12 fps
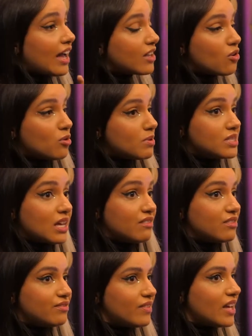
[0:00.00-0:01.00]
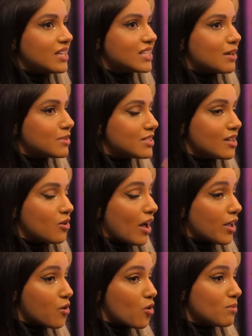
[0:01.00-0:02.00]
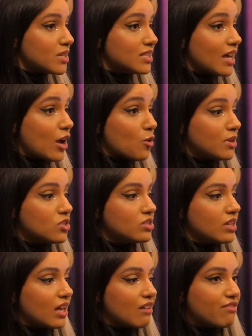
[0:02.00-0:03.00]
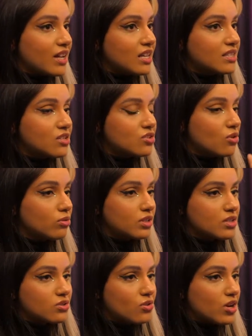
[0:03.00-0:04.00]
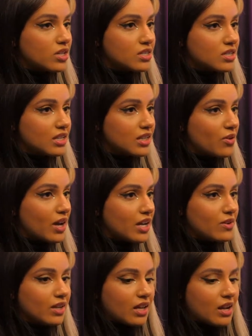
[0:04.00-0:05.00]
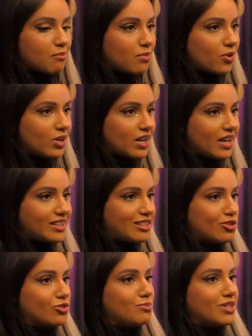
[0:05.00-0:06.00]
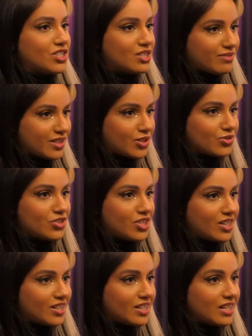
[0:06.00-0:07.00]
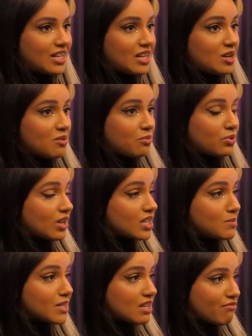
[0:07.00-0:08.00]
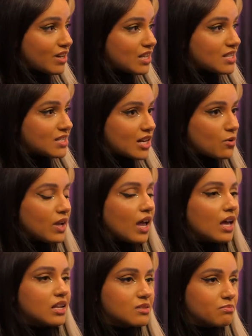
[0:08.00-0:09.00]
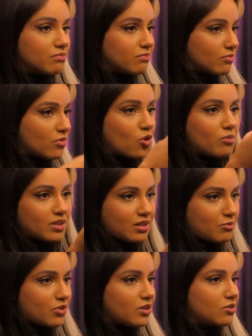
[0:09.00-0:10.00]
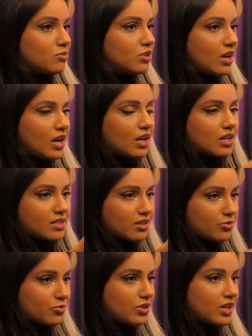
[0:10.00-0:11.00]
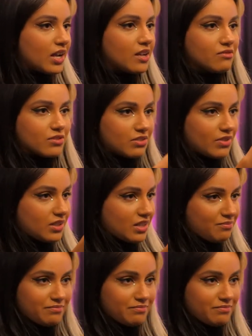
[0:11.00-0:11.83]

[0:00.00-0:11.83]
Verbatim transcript: que eu comecei a viver, sabe? Assim, eu, aí que eu comecei a realmente ter referências de outras coisas que não eram aquela bolha heteronormativa que eu tinha. Uhum. Porque as minhas referências eram aquelas. Homem namora com mulher, casa com mulher, você vai ter